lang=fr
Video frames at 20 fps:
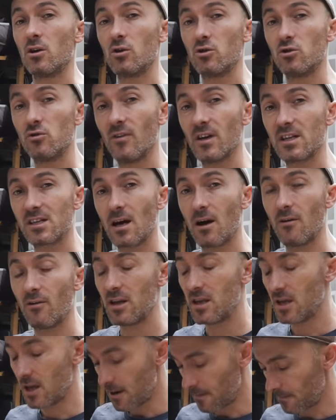tu vas
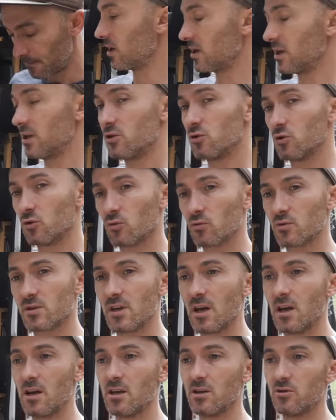travailler. il te
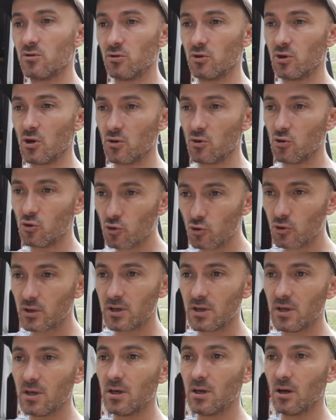conseille, il te donne
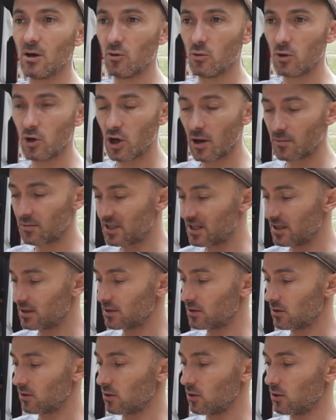l'outil et la
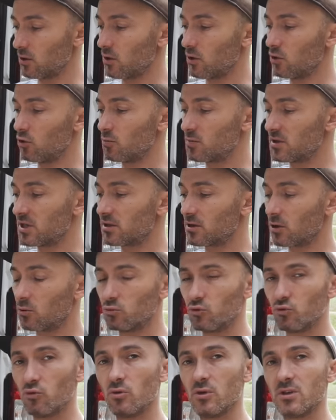petite, euh, le petit
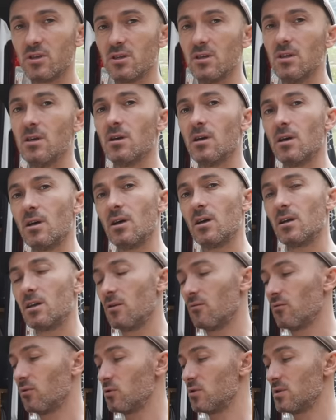embout aussi
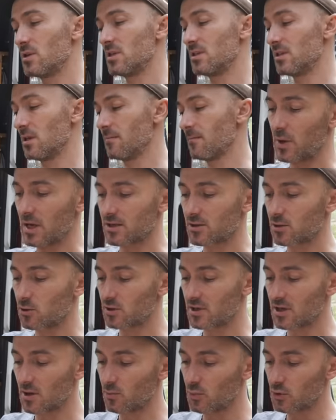qu'il faut utiliser. Parce
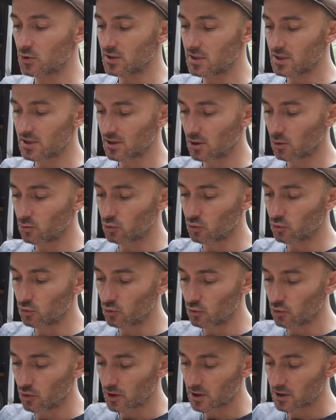que ces petits
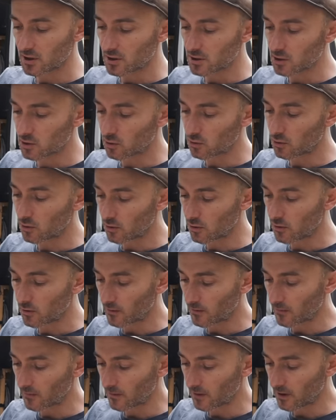embouts sont
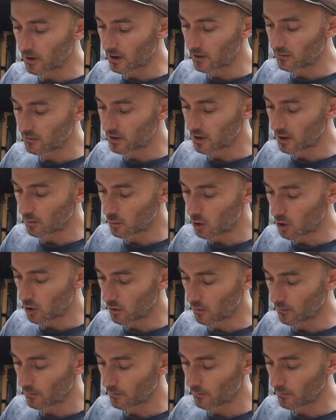évidemment